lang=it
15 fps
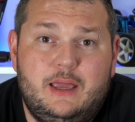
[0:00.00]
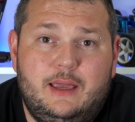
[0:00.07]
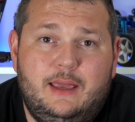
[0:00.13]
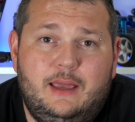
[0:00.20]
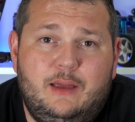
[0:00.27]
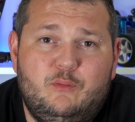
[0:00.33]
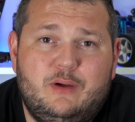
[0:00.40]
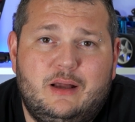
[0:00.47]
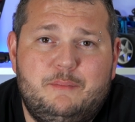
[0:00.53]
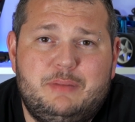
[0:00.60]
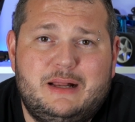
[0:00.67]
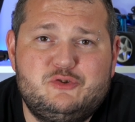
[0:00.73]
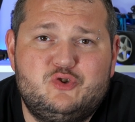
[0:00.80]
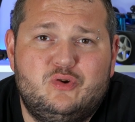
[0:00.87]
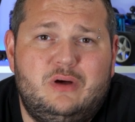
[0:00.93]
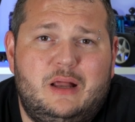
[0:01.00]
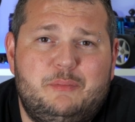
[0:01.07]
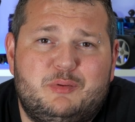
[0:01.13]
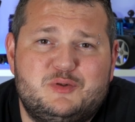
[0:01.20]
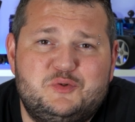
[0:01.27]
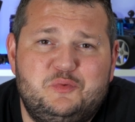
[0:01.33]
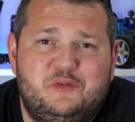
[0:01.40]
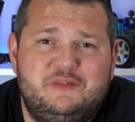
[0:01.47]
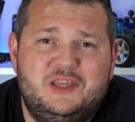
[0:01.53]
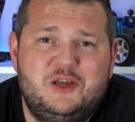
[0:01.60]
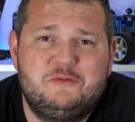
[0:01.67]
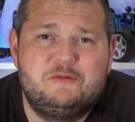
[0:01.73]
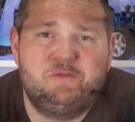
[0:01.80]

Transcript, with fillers: e un caro abbraccio al prossimo video.